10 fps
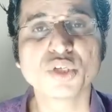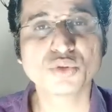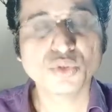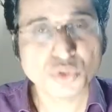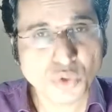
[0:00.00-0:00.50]

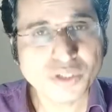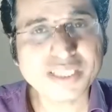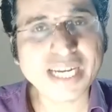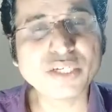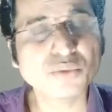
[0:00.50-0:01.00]
तो डोंट
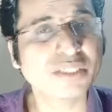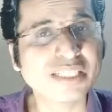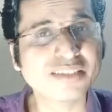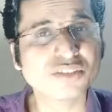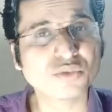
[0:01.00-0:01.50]
ट्राई टू
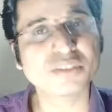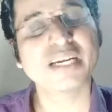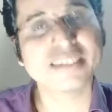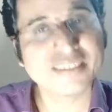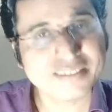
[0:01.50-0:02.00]
हील द सिचुएशन
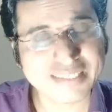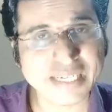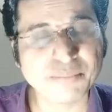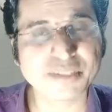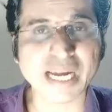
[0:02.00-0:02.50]
एट द
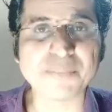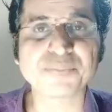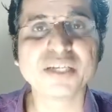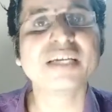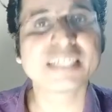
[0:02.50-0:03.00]
सेम टाइम
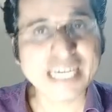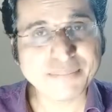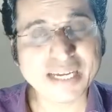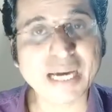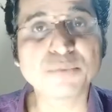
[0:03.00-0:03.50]
कई
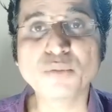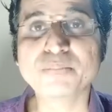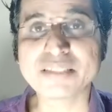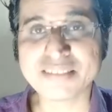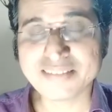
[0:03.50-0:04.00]
बार आपको
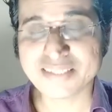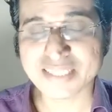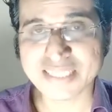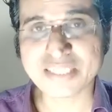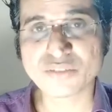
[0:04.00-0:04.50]
पेशेंस
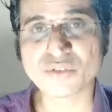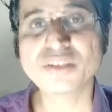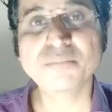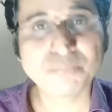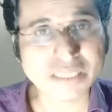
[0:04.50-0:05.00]
रखने की
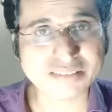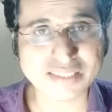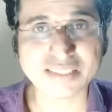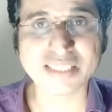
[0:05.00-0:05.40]
ज़रूरत पड़ सकती